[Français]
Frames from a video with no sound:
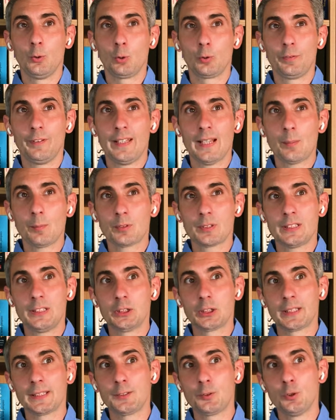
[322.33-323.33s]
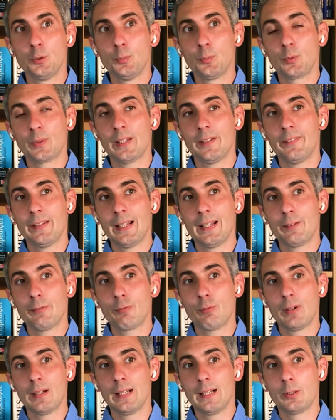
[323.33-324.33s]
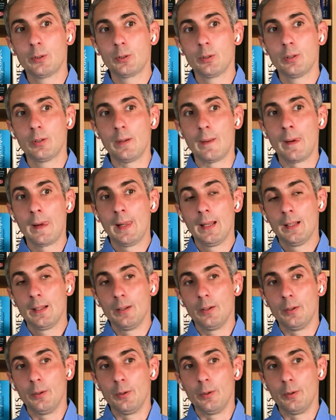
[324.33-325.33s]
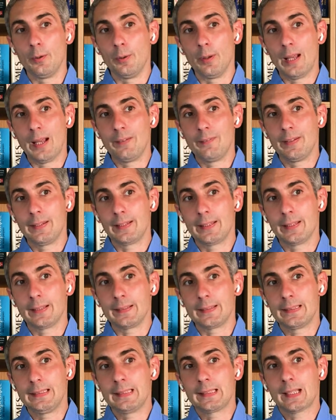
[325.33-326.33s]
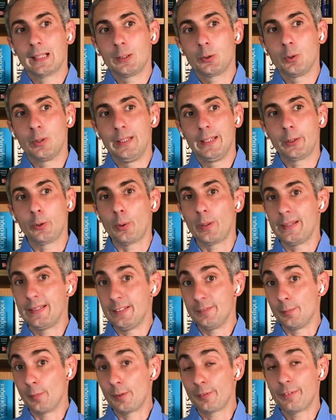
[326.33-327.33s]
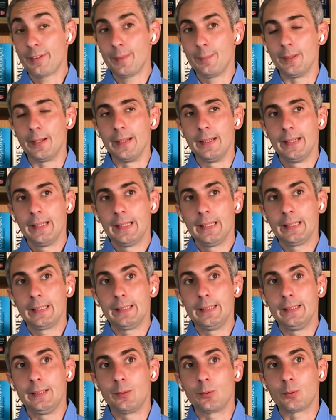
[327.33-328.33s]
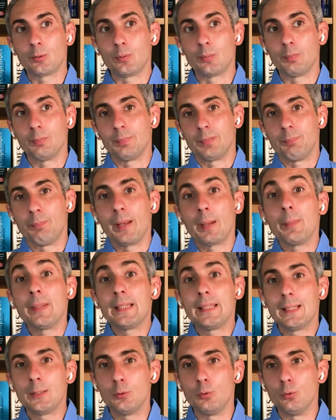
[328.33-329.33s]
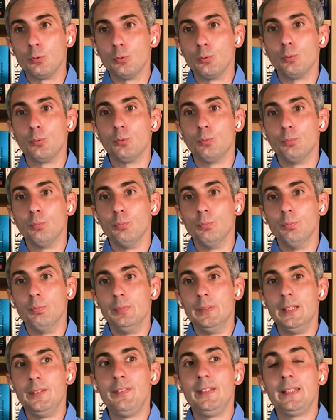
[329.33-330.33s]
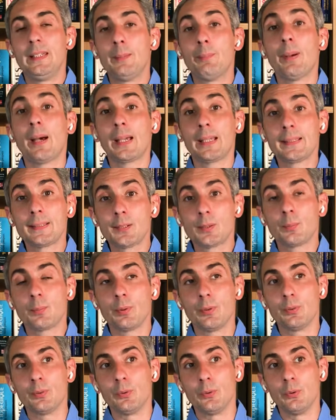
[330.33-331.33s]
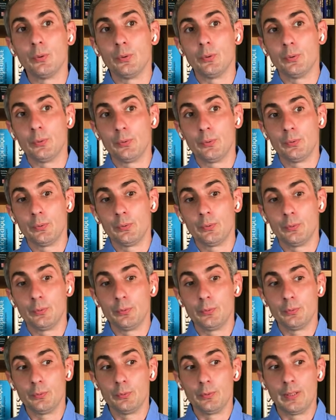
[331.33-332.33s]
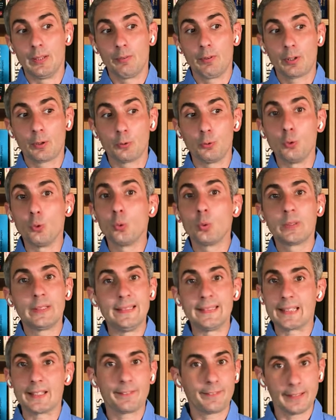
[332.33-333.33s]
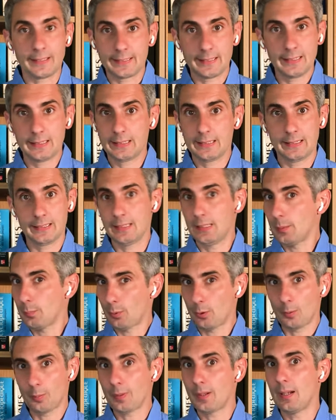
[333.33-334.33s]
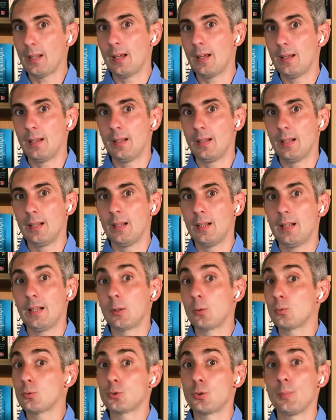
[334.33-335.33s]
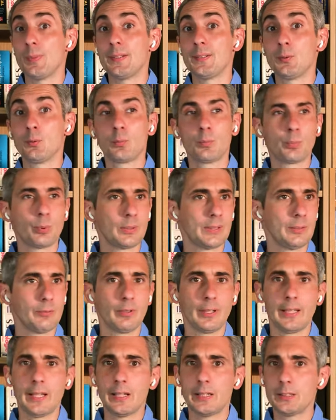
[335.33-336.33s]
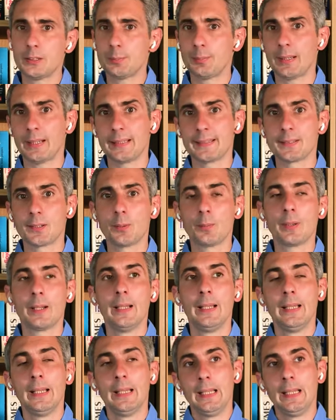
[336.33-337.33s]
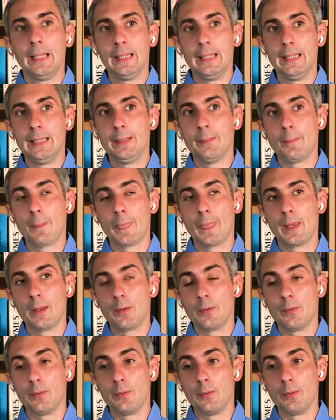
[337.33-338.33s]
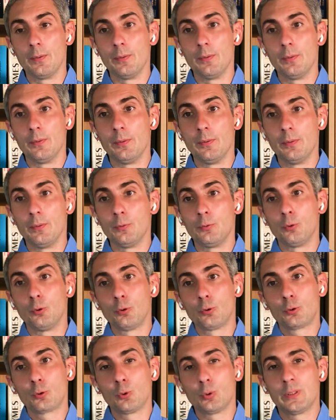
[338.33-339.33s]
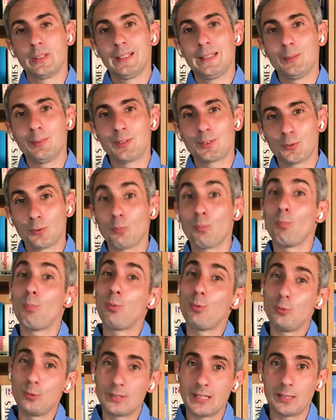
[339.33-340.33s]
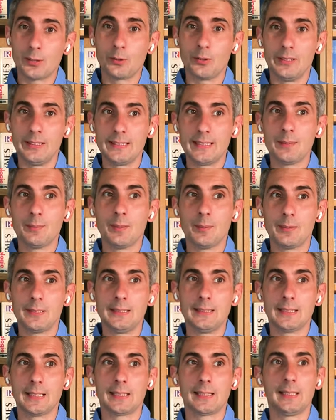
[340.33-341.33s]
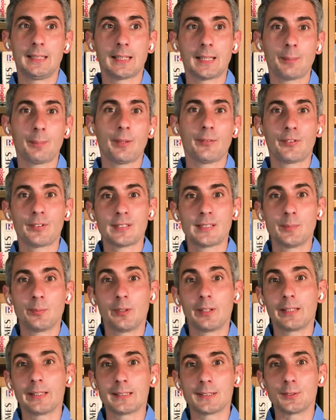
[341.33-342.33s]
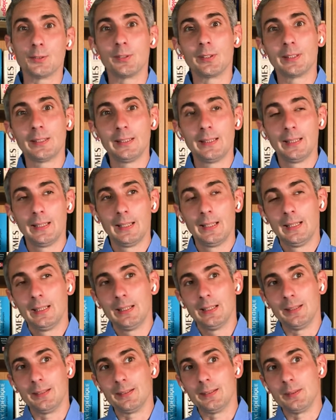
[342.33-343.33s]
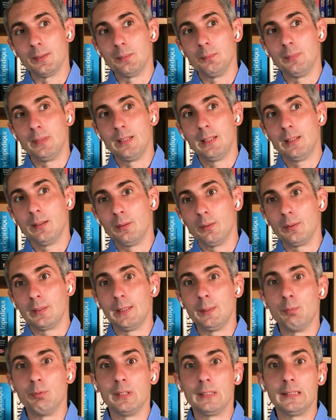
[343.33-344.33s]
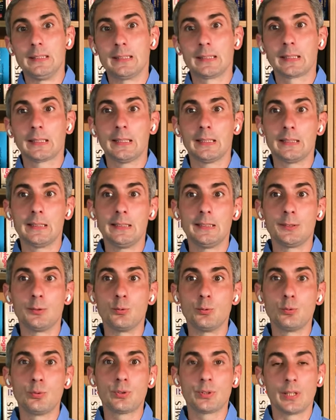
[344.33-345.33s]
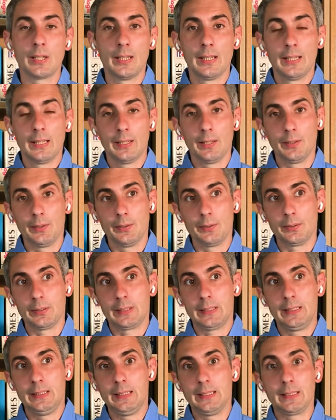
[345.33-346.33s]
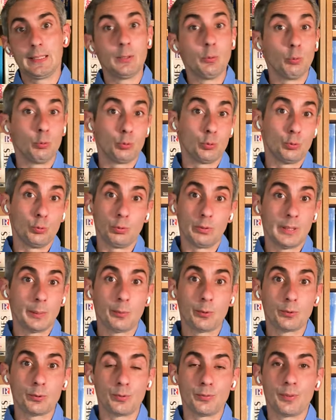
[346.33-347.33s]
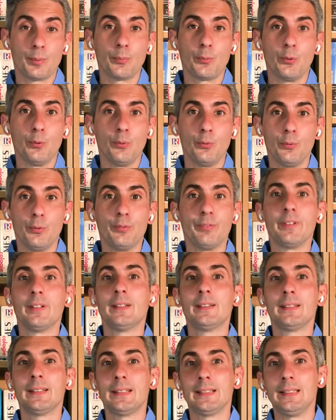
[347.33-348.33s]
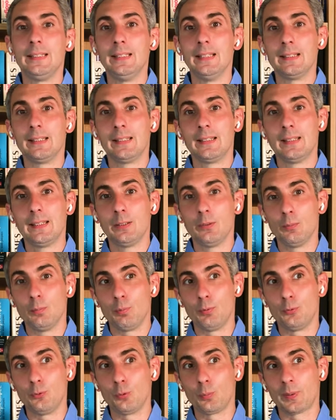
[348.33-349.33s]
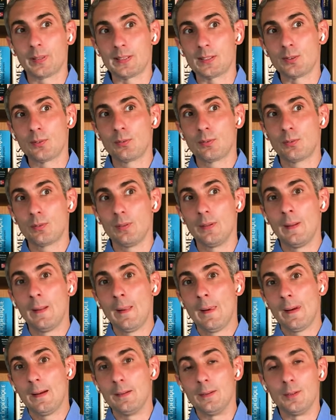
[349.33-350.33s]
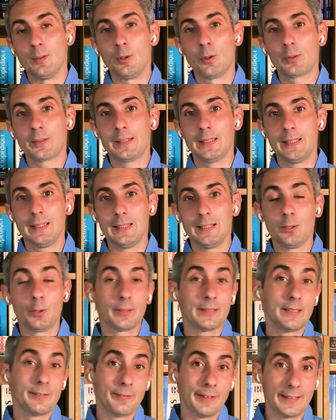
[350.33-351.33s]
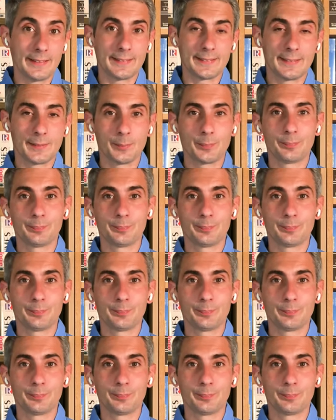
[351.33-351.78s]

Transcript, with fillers: Donc finalement, si je résume, on avait à la fois l'alcool euh, avec un titre alcoolique relativement faible qui permettait d'éviter, par exemple, d'avoir une eau qui s'infectait, qui était impropre à la, consommation, pour des voyages, par exemple, et euh, de l'autre côté, des boissons plus alcoolisées, même si ça titrait pas forcément à 15 degrés, euh, mais euh, qui pouvaient titrer à 10, 12, qui étaient donc notamment sous forme de, vin et qui étaient plutôt présents lors des fêtes.